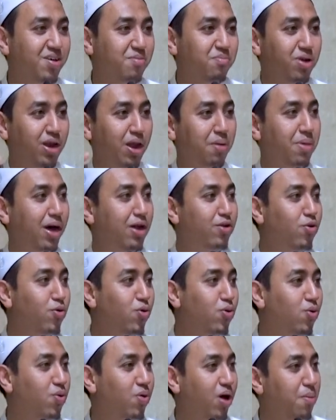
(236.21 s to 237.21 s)
Bene
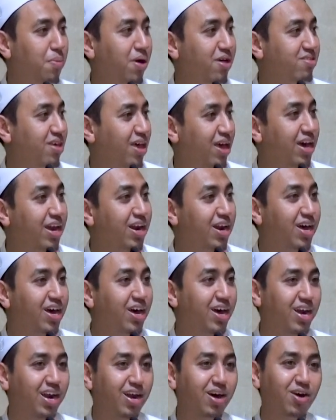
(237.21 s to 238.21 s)
madu apa saya
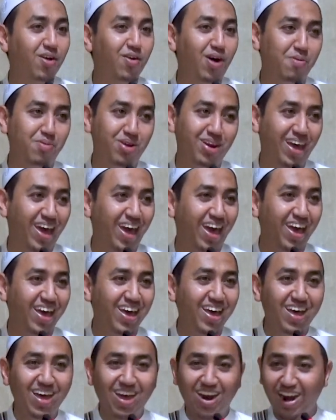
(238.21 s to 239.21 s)
kereng-kereng roa bene.
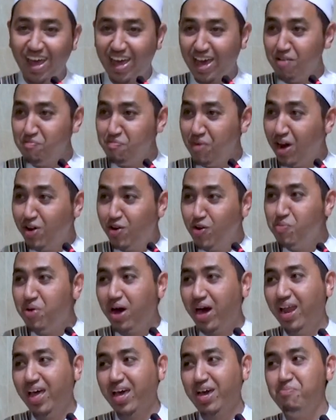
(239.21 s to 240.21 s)
Neka madu
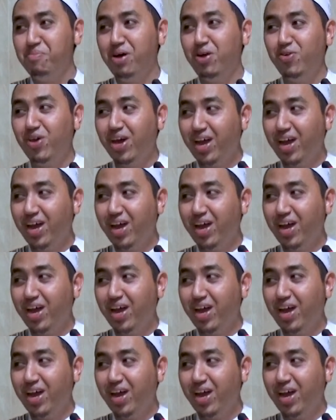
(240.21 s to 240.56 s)
mengalahkan madu